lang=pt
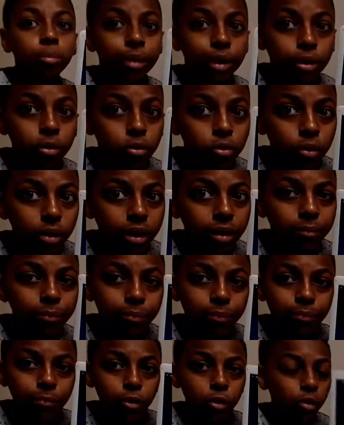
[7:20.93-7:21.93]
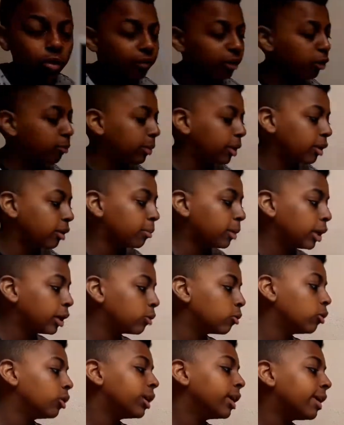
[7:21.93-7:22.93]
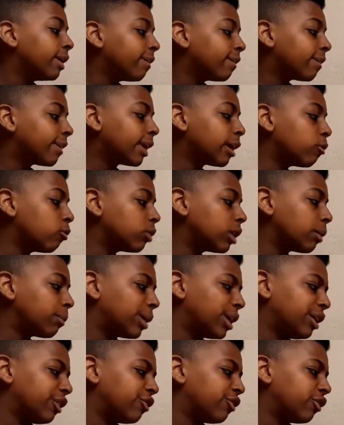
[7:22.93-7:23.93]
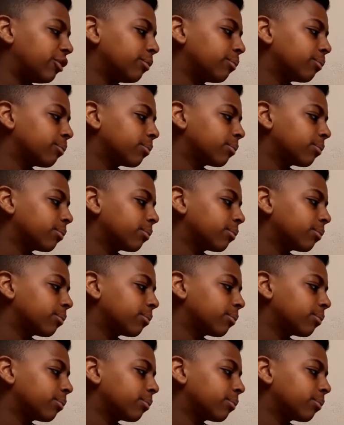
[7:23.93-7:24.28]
branco, né? O evento preto e branco. Segundamente,